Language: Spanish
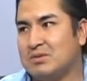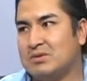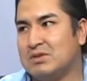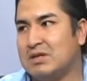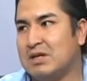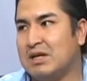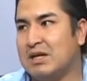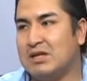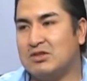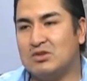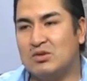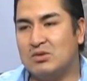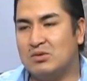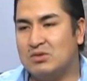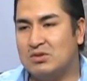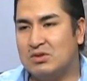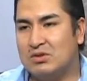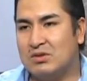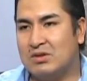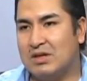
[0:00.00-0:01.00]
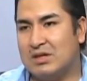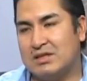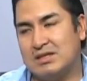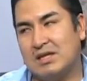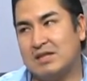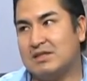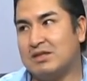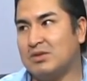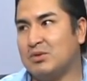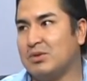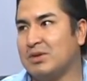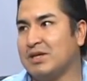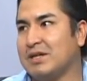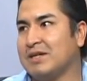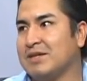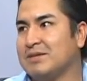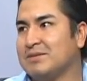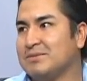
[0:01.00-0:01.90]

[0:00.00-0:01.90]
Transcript: O sea, la solución es la cirugía.